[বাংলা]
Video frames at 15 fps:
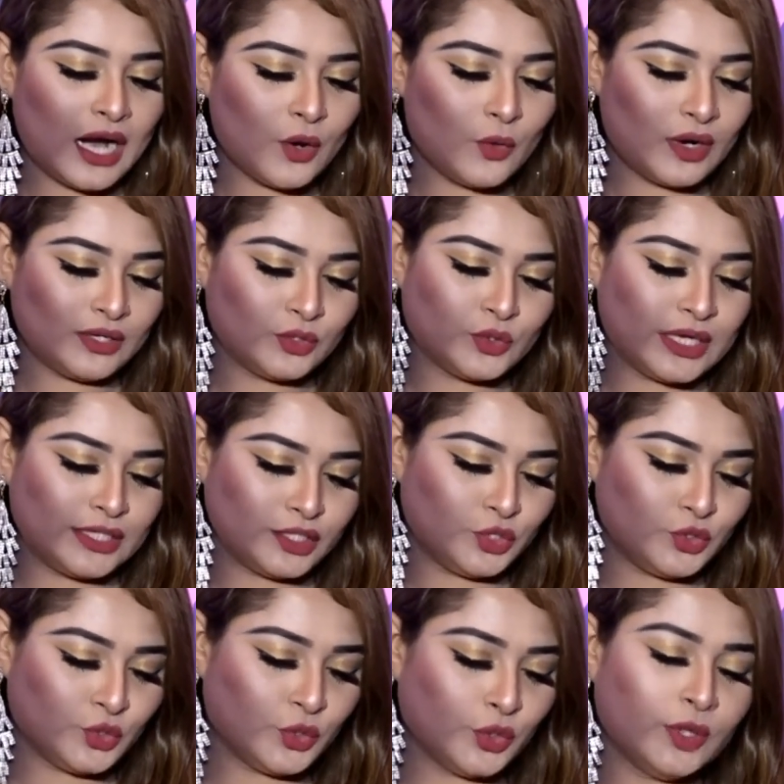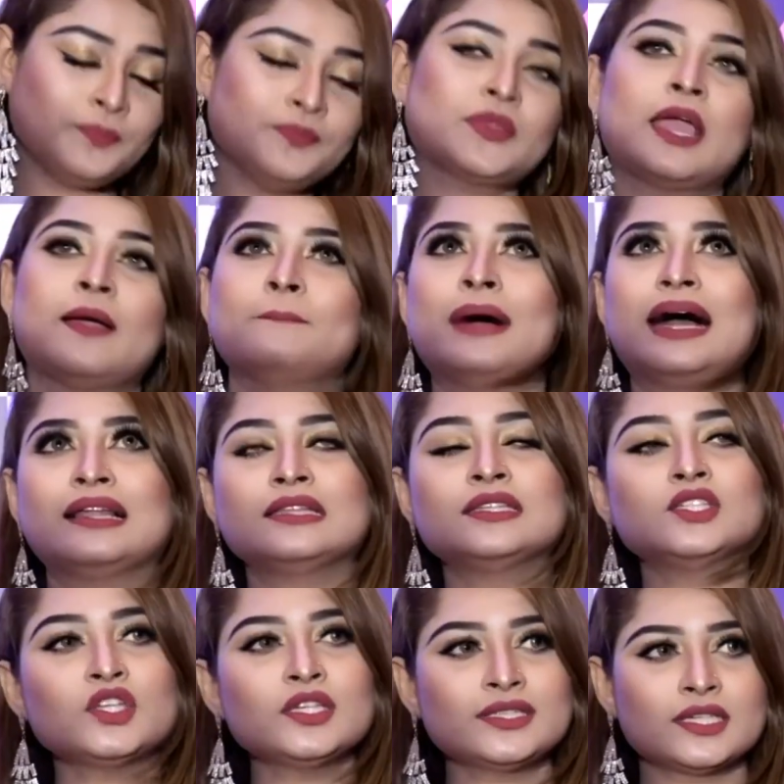দুপুরে রওনা দিয়ে বরিশাল
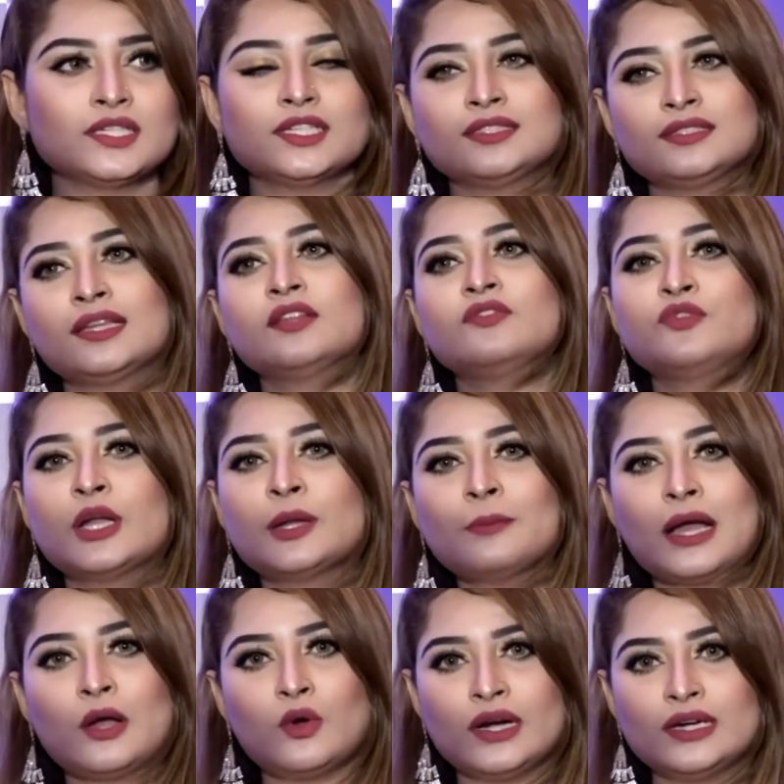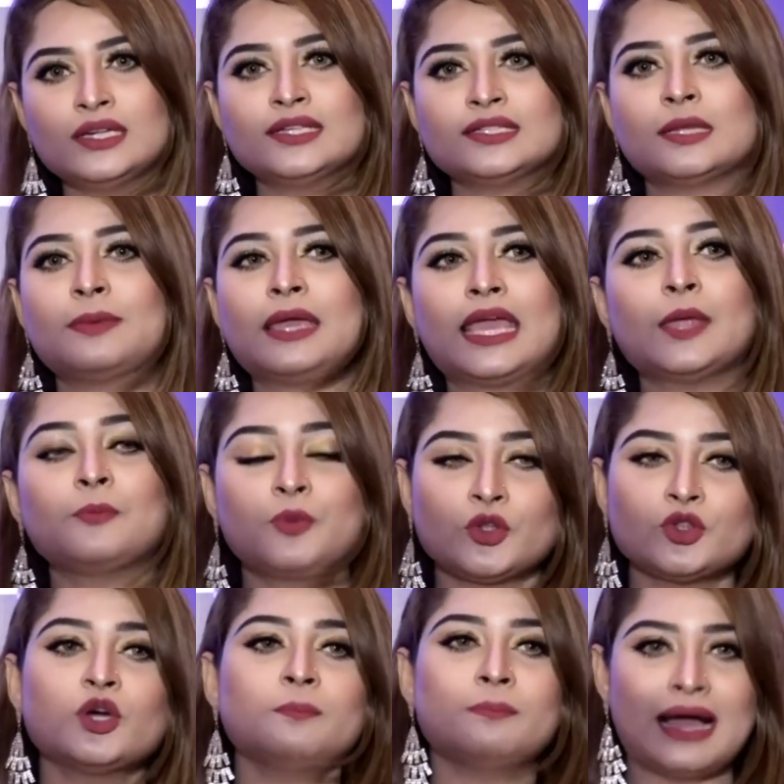এসে রাত আটটা বাজে আমাদের
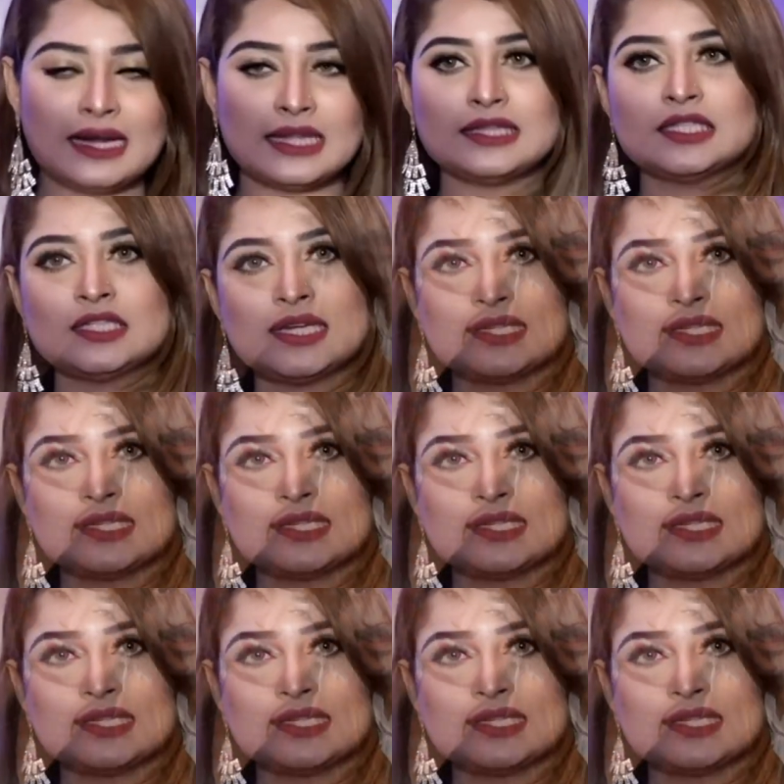সঙ্গে পরিচালকও